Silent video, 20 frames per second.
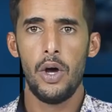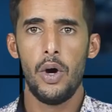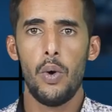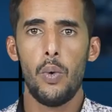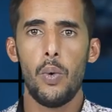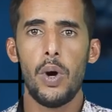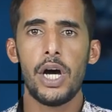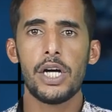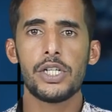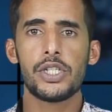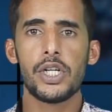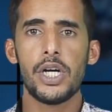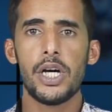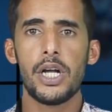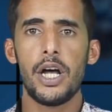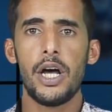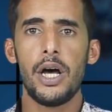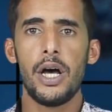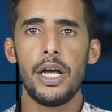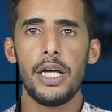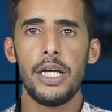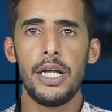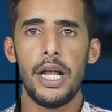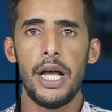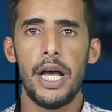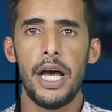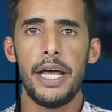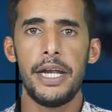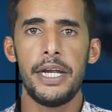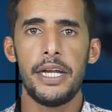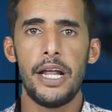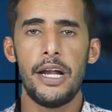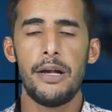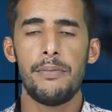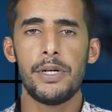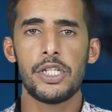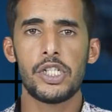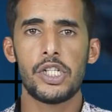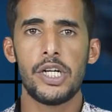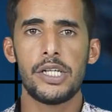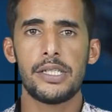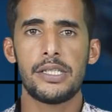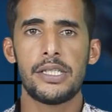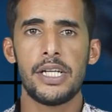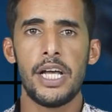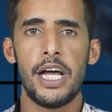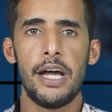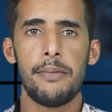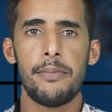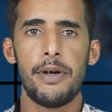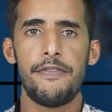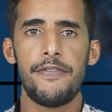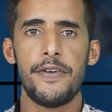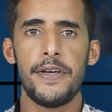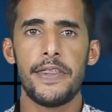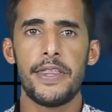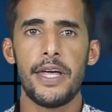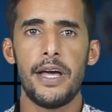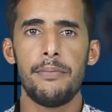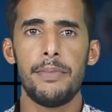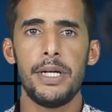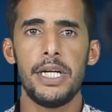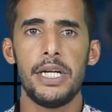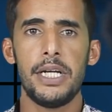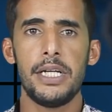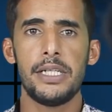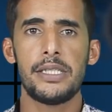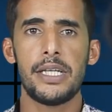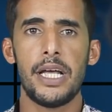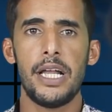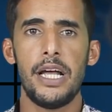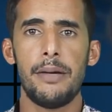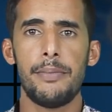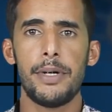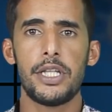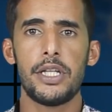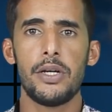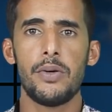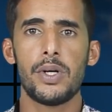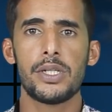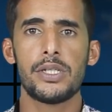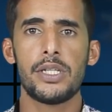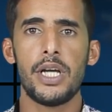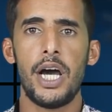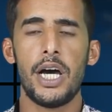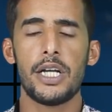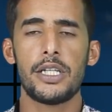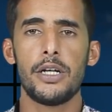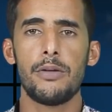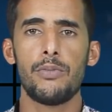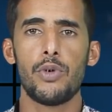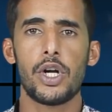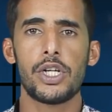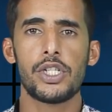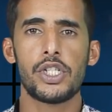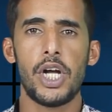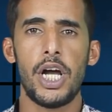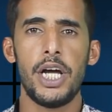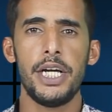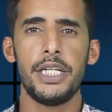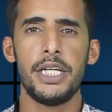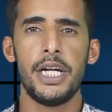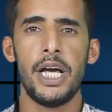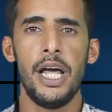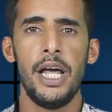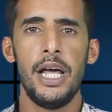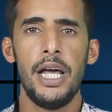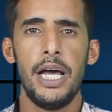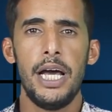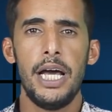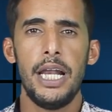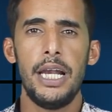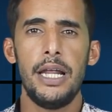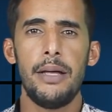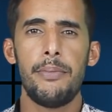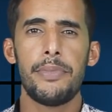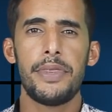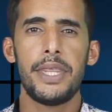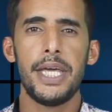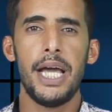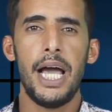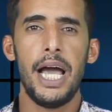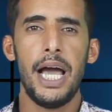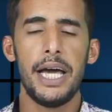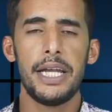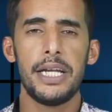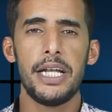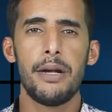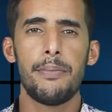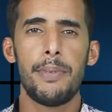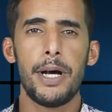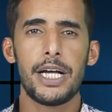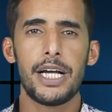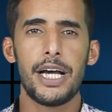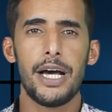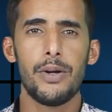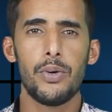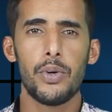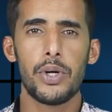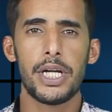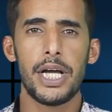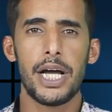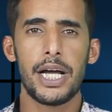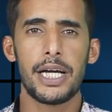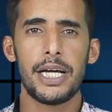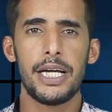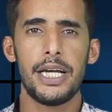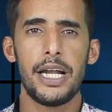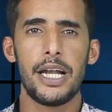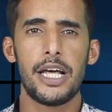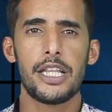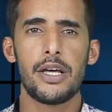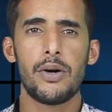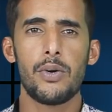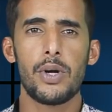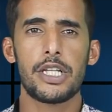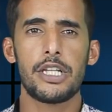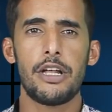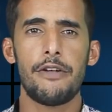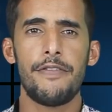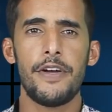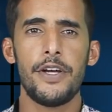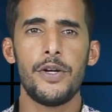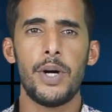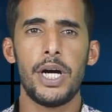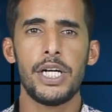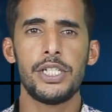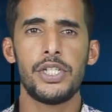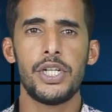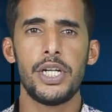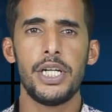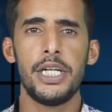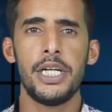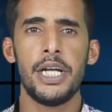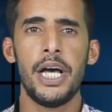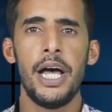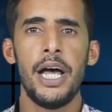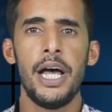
وأشار إلى أن المجلس ساهم في تأمين سلامة وصحة المرشحين لامتحان الباكالوريا خلال دورة 2020